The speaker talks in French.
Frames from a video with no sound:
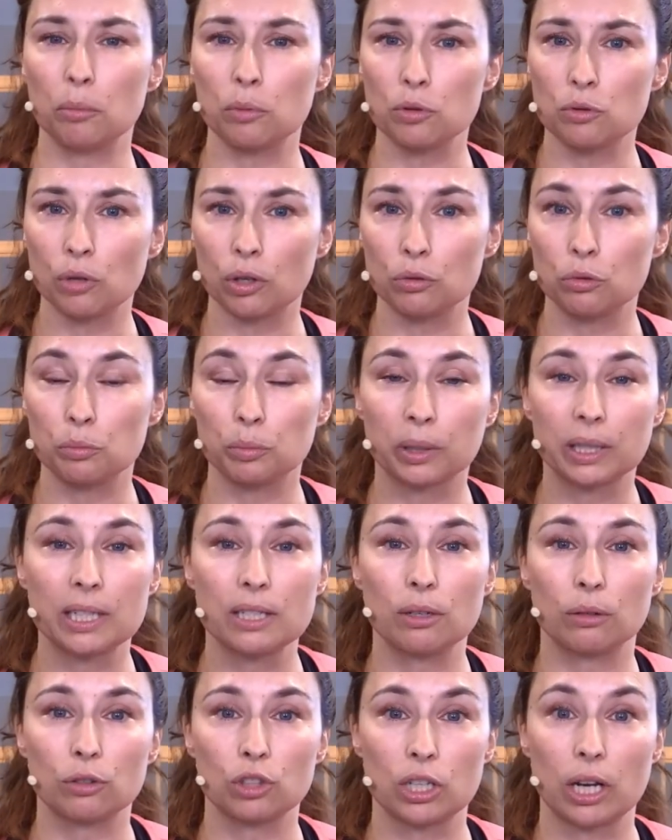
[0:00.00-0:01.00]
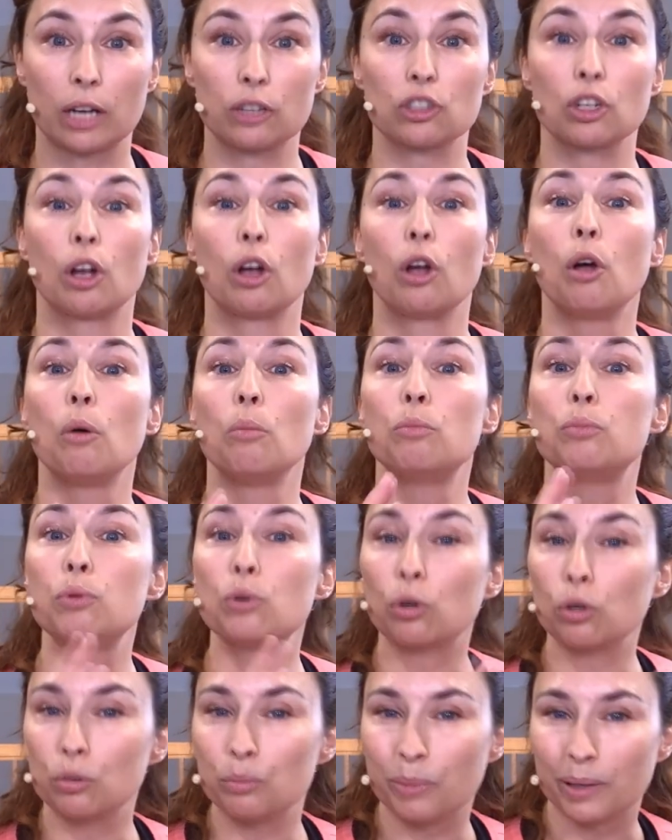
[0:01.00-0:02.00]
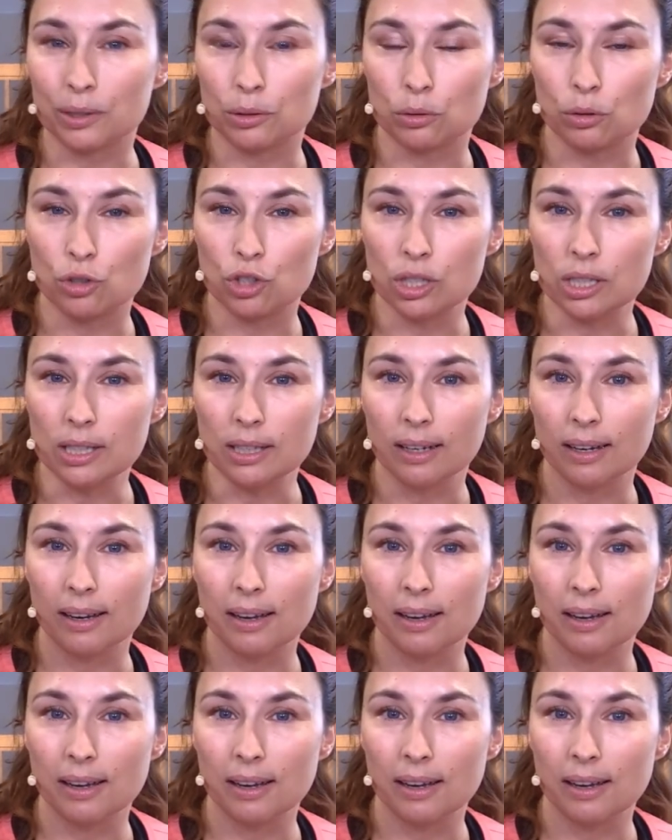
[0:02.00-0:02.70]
besoin d'une prise en charge pour une pathologie.